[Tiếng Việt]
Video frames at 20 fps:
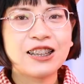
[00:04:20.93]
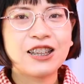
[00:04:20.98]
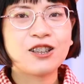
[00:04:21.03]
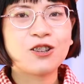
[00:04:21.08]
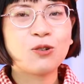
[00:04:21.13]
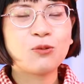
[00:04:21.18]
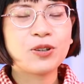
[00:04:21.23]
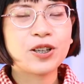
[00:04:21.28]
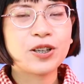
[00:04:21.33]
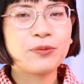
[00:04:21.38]
thì
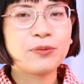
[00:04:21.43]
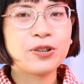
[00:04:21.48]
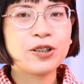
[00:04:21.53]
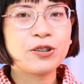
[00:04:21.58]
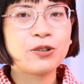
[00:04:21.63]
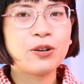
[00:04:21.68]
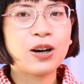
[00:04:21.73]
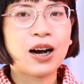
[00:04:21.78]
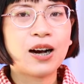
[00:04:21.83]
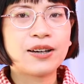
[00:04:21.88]
cung Kim
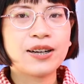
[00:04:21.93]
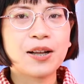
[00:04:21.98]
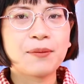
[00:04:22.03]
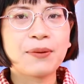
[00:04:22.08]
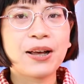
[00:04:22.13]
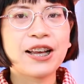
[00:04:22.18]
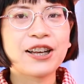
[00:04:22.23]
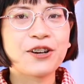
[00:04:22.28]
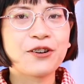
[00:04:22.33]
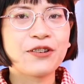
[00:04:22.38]
Ngưu ở năm
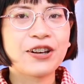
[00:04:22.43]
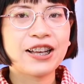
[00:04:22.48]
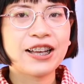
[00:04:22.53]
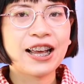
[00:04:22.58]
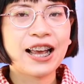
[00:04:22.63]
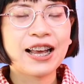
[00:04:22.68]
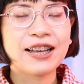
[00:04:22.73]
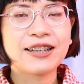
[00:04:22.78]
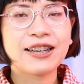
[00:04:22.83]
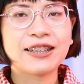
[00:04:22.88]

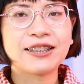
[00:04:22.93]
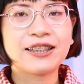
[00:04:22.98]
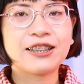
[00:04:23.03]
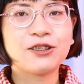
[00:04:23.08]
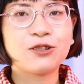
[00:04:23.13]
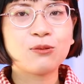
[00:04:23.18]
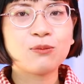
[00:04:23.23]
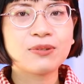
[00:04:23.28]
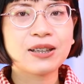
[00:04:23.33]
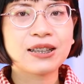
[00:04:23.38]
2022 này thì
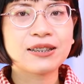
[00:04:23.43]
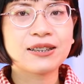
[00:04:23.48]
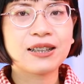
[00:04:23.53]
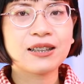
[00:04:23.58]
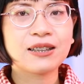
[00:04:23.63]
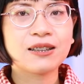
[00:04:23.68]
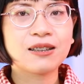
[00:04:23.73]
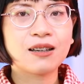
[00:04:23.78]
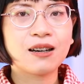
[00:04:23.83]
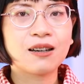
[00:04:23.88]
chúng ta
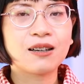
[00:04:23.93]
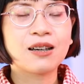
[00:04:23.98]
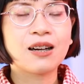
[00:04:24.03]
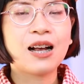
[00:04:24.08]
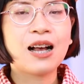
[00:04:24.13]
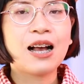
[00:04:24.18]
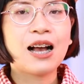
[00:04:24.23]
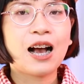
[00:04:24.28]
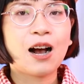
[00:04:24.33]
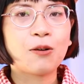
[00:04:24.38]
sẽ cần
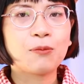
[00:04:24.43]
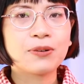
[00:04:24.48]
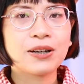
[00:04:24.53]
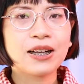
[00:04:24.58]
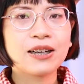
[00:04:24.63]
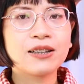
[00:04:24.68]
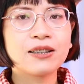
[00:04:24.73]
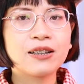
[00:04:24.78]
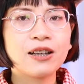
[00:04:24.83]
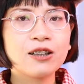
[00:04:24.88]
học
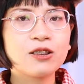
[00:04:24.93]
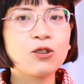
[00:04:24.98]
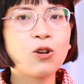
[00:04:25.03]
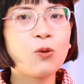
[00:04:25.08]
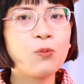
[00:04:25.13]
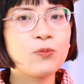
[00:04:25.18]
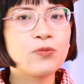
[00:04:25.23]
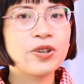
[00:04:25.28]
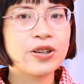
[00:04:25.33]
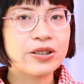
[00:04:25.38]
cách kết
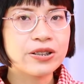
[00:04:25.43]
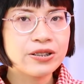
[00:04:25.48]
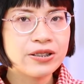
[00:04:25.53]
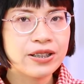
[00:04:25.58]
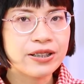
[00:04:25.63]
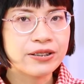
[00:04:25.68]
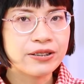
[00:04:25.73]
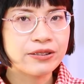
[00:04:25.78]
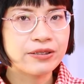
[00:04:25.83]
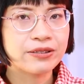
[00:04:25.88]
thúc những
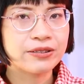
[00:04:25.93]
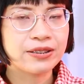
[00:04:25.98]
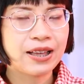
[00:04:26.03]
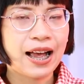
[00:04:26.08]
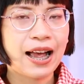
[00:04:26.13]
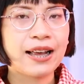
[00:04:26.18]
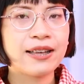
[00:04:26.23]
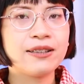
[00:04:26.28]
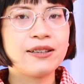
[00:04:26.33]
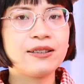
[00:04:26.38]
gì thừa
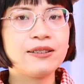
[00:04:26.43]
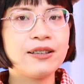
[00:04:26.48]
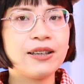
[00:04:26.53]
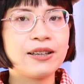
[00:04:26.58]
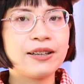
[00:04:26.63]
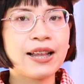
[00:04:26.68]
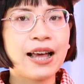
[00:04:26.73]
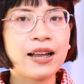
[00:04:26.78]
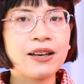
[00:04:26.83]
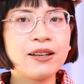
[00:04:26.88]
thải những
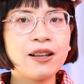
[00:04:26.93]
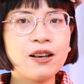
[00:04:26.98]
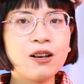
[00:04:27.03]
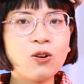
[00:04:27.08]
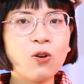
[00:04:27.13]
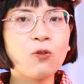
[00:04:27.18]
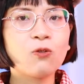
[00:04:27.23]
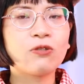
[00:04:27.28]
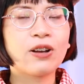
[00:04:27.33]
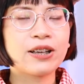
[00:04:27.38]
gì đã đến
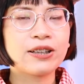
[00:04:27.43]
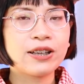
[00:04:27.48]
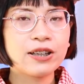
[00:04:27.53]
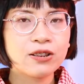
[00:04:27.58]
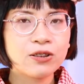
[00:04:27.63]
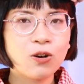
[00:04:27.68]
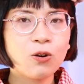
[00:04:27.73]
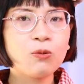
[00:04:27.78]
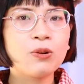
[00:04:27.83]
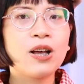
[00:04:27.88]
lúc phải
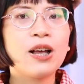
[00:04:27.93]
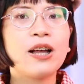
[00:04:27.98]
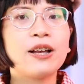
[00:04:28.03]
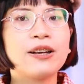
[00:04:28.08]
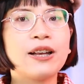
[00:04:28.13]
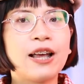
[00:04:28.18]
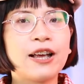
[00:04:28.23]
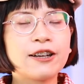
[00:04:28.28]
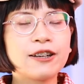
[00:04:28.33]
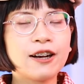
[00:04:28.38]
kết thúc
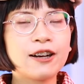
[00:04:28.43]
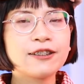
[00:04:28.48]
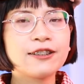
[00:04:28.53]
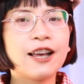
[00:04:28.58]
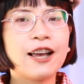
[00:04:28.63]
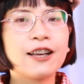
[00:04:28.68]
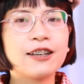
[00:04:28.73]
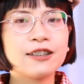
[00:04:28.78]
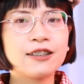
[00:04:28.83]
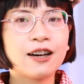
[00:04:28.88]
để có
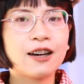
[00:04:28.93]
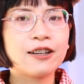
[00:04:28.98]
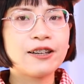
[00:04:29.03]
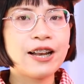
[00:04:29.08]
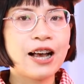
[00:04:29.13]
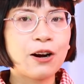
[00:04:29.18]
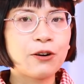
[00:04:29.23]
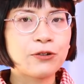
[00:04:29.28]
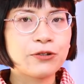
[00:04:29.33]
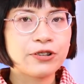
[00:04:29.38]
thể khởi
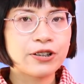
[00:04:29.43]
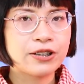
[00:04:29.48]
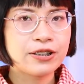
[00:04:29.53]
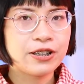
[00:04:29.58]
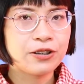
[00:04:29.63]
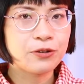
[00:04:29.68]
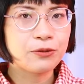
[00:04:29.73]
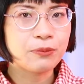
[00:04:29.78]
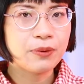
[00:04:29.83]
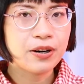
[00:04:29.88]
đầu
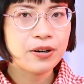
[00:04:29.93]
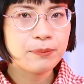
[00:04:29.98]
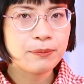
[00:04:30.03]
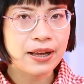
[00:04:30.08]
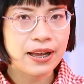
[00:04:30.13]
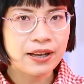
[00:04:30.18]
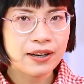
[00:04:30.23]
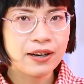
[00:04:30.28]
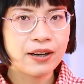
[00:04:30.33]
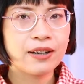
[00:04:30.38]
những điều mới
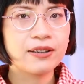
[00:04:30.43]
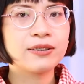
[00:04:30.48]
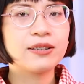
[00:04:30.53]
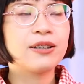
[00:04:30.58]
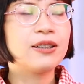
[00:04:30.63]
mẻ hơn